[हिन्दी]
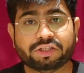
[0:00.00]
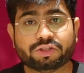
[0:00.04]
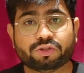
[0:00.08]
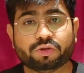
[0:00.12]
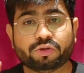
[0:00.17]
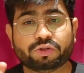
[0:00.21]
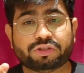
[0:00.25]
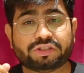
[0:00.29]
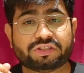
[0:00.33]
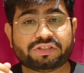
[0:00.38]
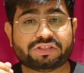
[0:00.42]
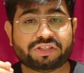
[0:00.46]

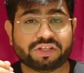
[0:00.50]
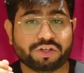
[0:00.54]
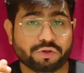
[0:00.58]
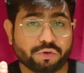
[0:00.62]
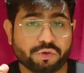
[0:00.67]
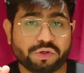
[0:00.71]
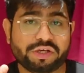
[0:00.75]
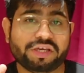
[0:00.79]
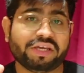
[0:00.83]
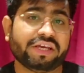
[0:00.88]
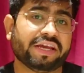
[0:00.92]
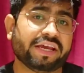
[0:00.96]
तो
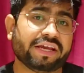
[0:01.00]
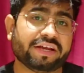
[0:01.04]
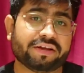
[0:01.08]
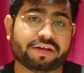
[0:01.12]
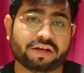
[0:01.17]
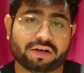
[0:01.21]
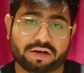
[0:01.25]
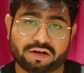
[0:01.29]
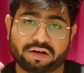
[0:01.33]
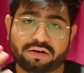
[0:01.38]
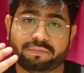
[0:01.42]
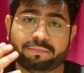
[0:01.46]
सिरुई एक
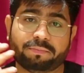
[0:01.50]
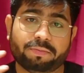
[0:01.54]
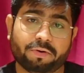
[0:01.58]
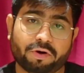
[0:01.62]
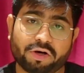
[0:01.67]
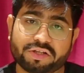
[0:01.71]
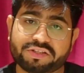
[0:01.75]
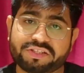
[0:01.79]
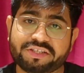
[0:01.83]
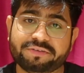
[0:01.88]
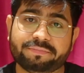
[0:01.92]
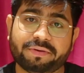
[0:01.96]

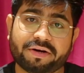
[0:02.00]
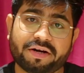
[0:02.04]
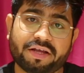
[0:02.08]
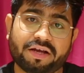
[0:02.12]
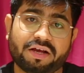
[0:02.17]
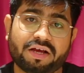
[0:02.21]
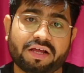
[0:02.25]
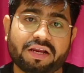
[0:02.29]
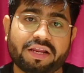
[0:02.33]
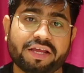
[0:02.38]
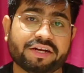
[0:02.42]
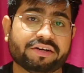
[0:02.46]
बहुत ही
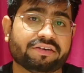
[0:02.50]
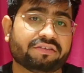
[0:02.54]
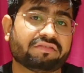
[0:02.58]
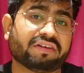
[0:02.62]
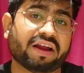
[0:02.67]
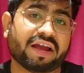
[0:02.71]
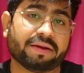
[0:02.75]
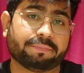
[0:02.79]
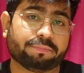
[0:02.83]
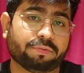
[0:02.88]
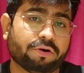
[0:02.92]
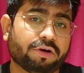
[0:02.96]
बड़ा लाइक
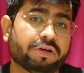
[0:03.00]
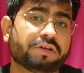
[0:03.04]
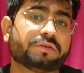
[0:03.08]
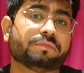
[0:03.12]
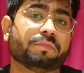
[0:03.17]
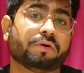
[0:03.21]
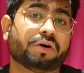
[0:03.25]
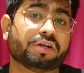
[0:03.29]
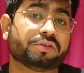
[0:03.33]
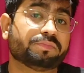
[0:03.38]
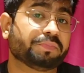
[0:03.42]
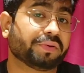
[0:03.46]
ट्राईपॉड
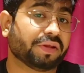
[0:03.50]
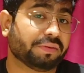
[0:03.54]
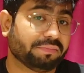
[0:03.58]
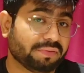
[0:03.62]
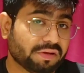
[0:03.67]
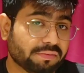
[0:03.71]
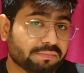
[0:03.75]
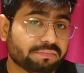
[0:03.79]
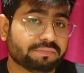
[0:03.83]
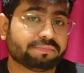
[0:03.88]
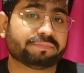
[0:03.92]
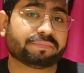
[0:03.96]
बहुत
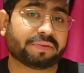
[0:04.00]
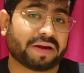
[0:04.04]
प्रीमियम